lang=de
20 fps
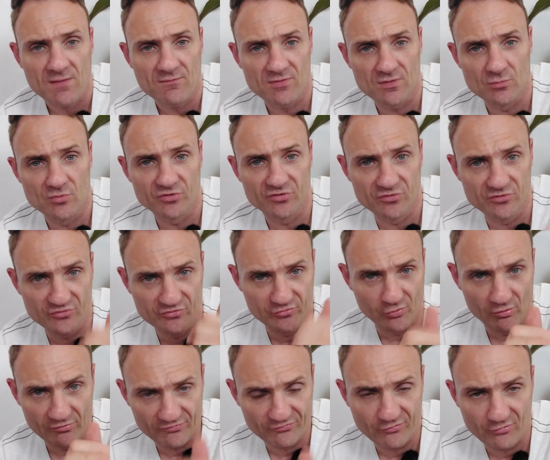Wir müssen
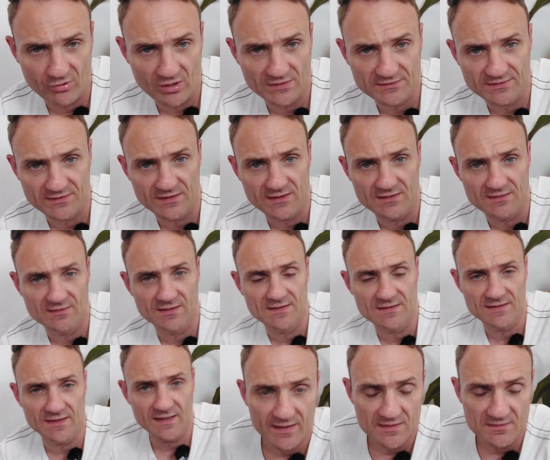sofort in
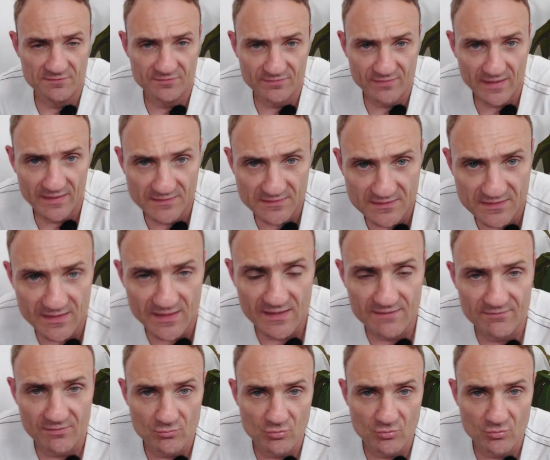den Infight gehen.